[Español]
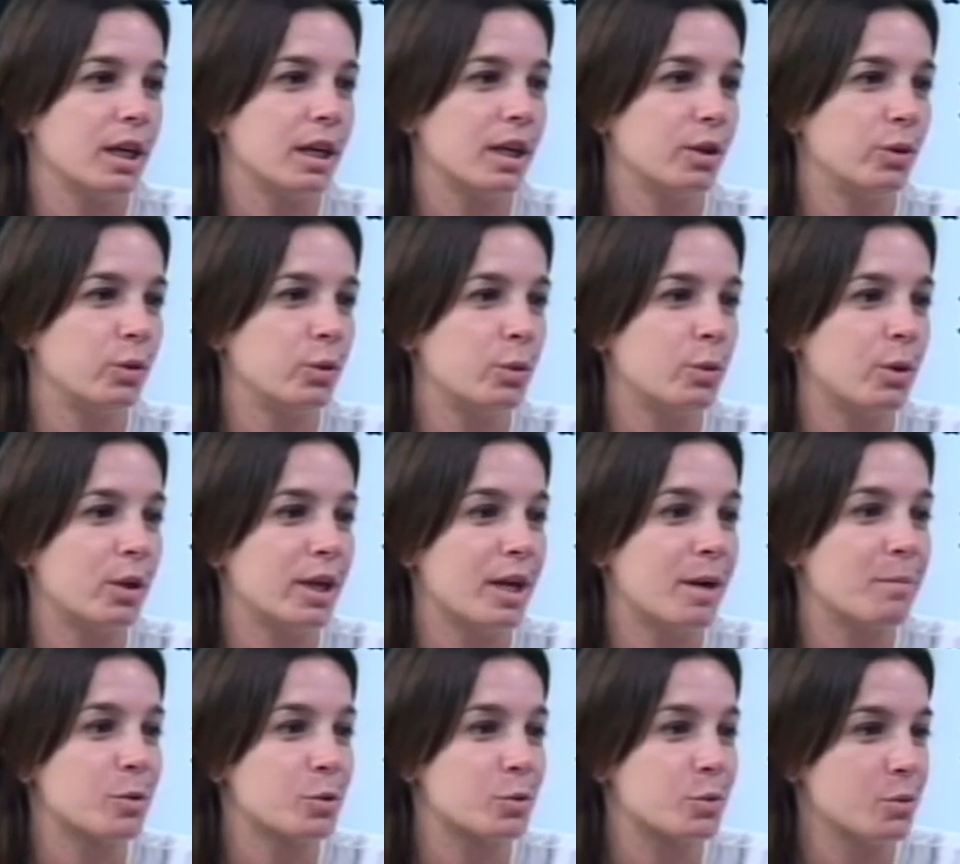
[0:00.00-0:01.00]
que tuvo,
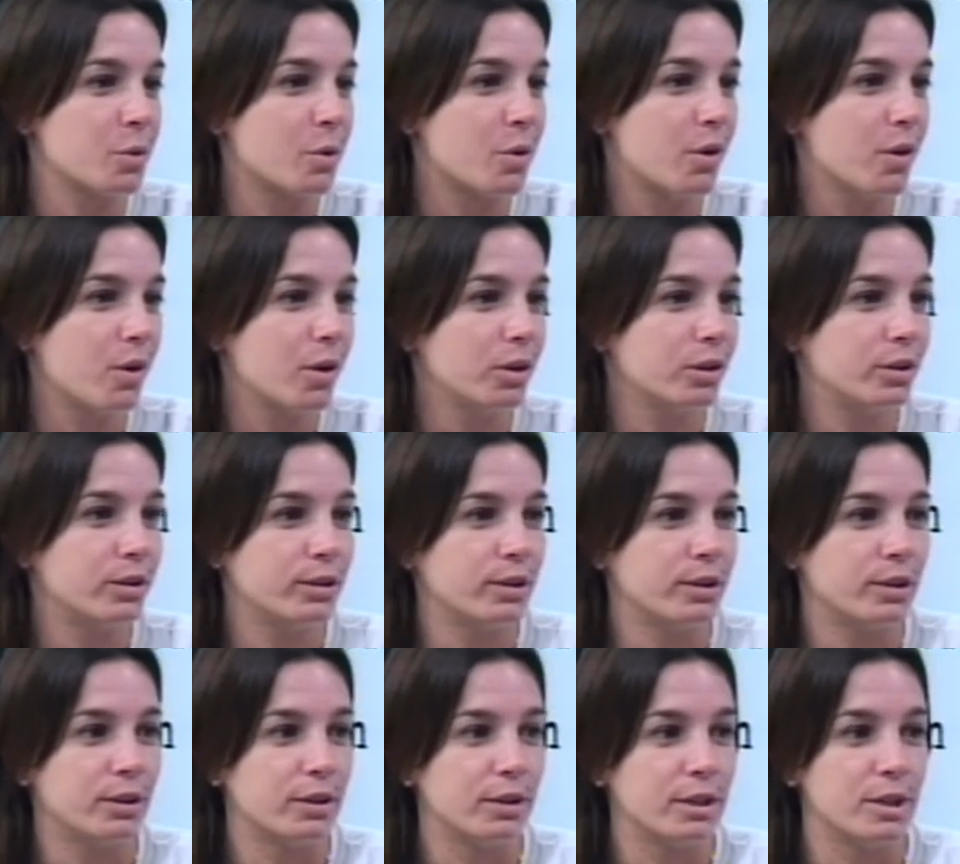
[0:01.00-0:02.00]
digamos, sus
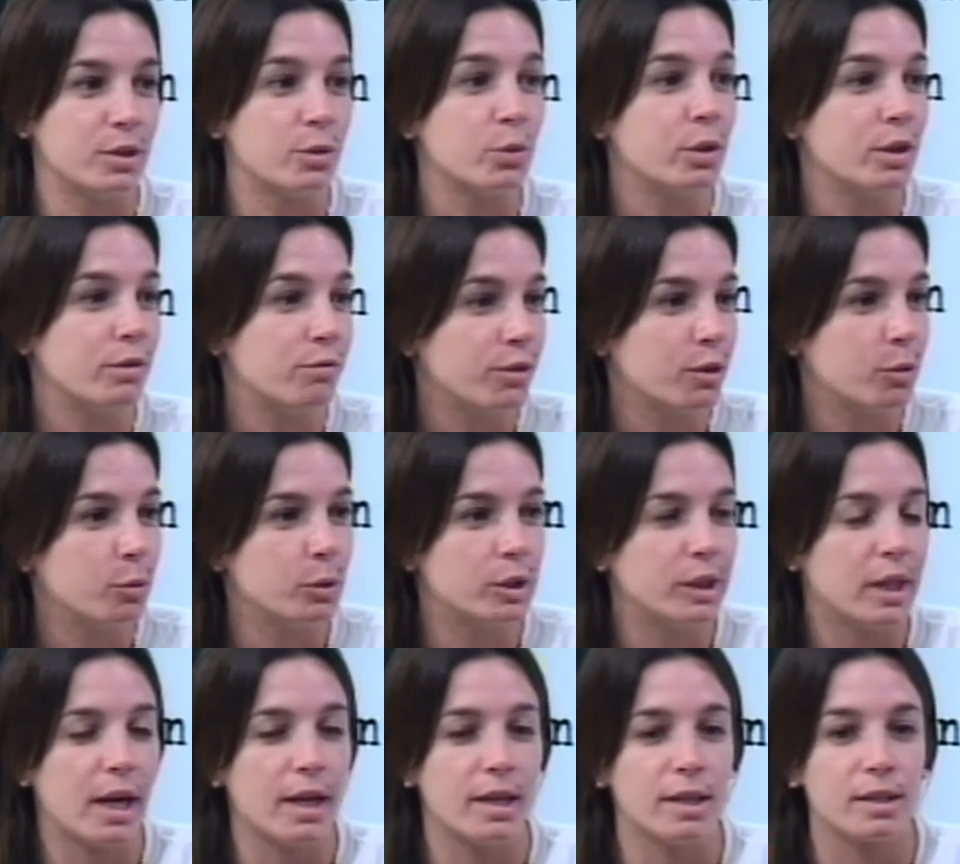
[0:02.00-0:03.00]
costos y sus
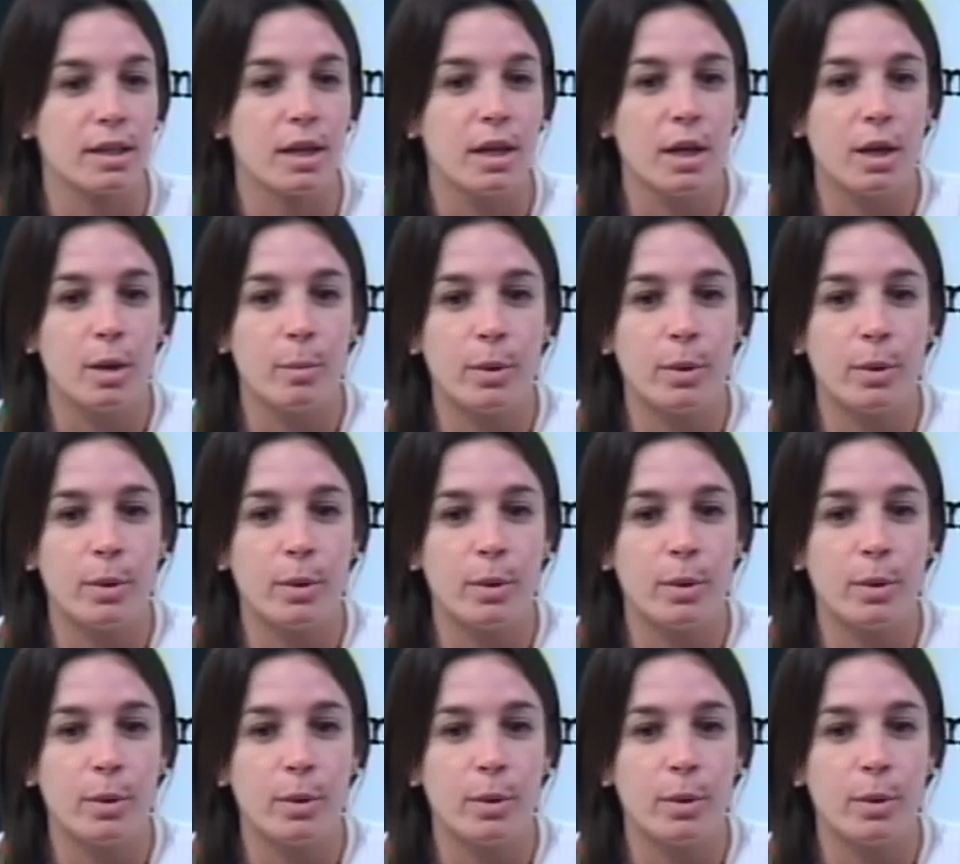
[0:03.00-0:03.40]
dificultades,